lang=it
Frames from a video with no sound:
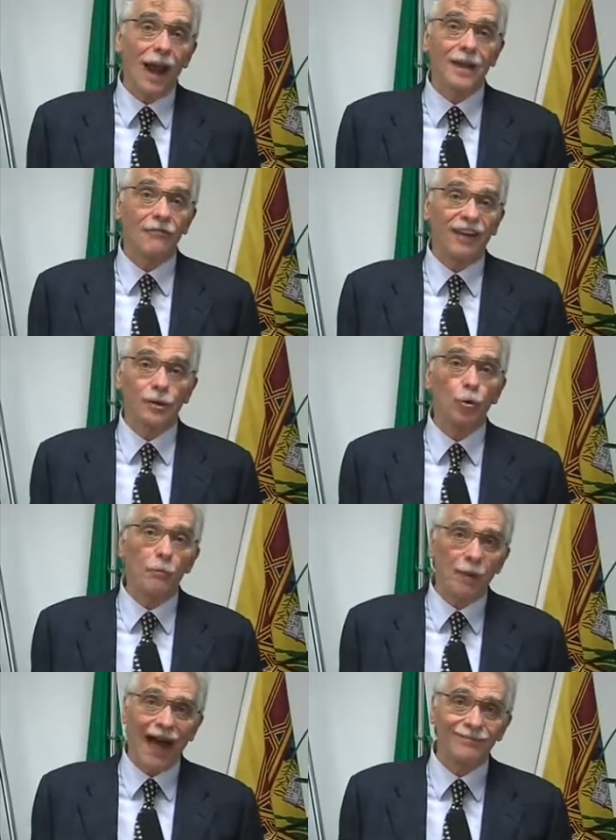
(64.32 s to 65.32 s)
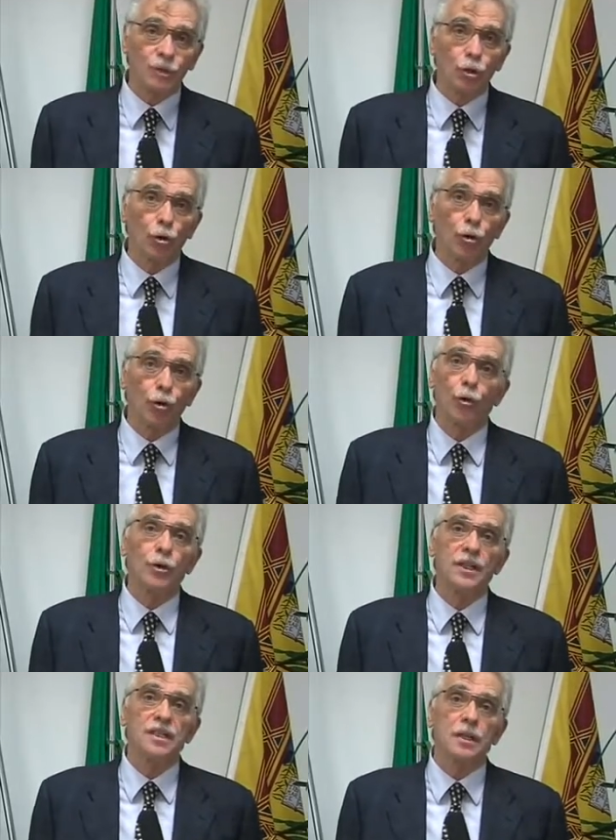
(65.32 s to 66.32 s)
anche fatto un bando con
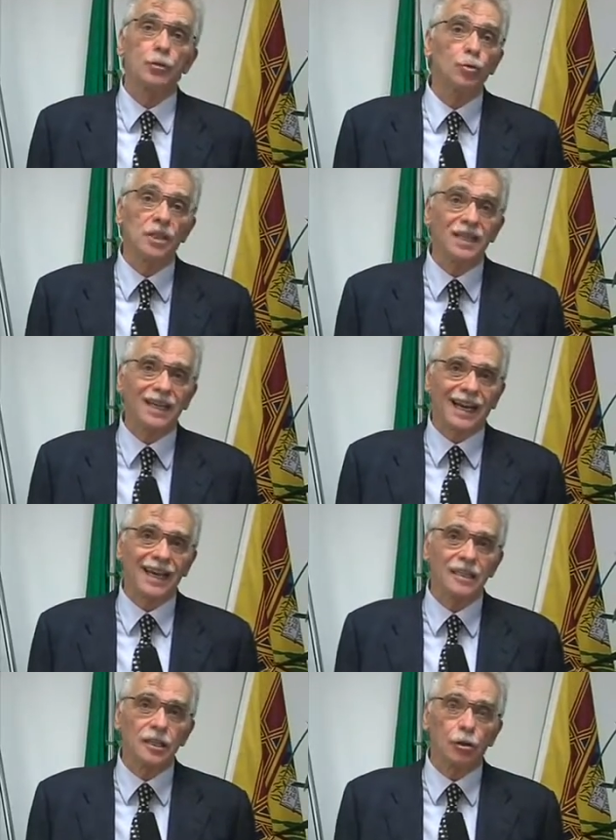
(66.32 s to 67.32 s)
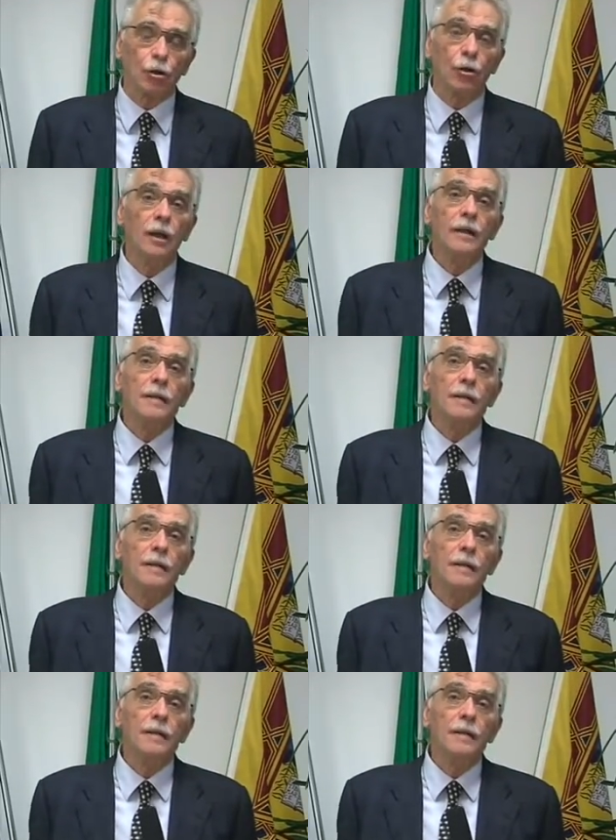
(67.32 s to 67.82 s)
gli istituti di credito